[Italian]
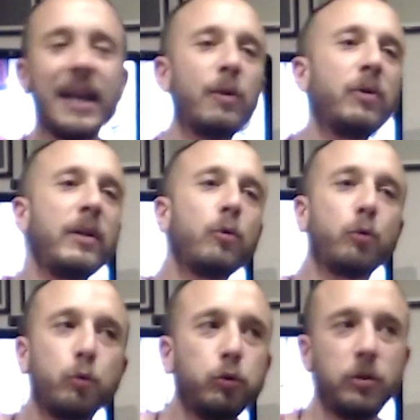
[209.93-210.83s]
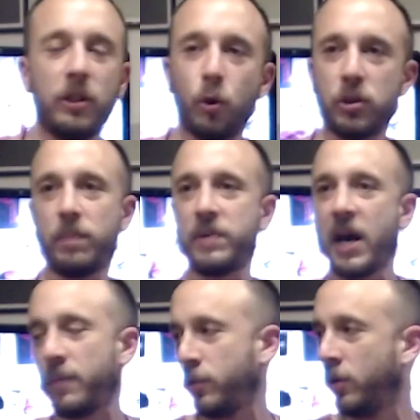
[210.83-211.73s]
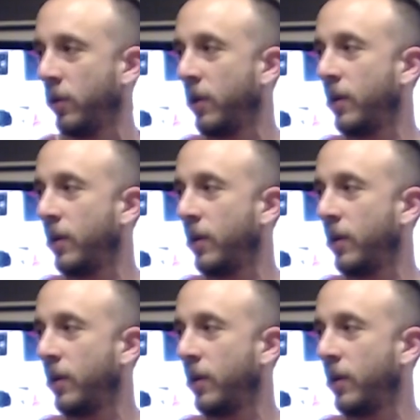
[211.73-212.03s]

L'hanno detto tutti, lo sappiamo.